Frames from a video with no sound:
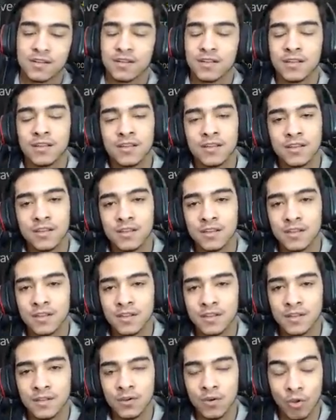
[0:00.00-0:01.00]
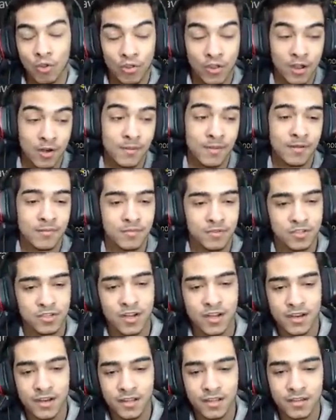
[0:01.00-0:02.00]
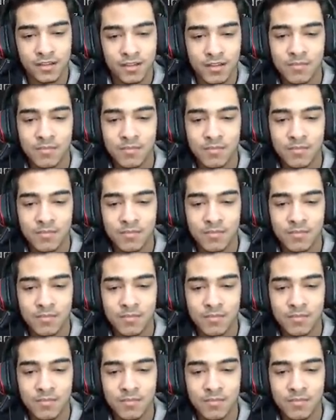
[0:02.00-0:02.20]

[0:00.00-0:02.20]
e, onlar benim için ayrıdır.